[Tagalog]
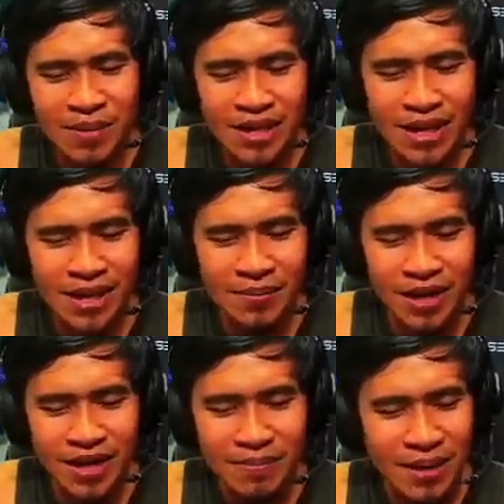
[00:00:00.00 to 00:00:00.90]
pakamatay ka na
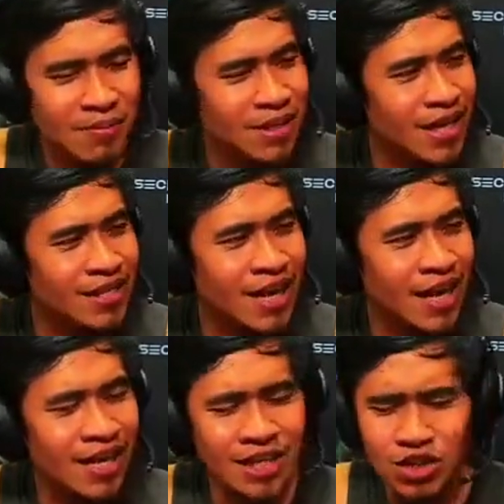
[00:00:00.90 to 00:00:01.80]
pre. Pakamatay ka
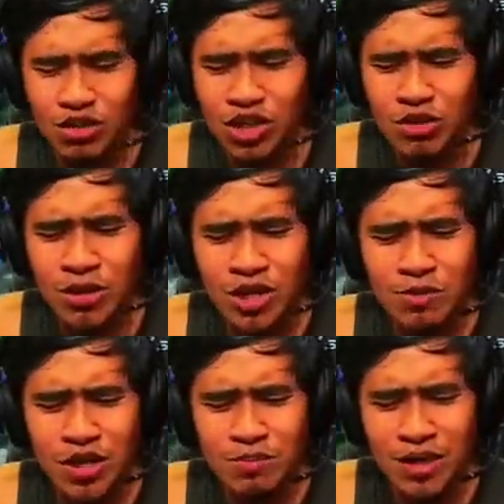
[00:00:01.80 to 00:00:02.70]
sa akin. Dito, dito.
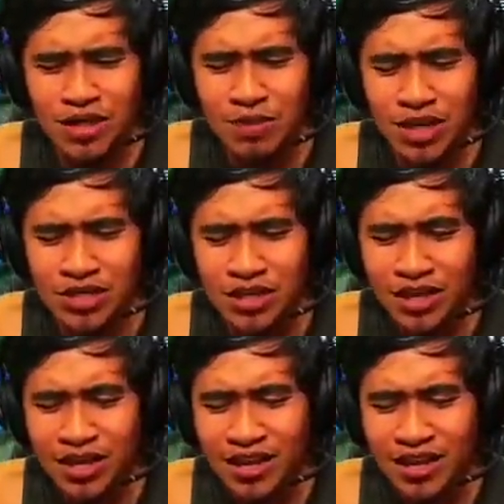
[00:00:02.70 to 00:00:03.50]
Bilis, bilis, bilis, bilis.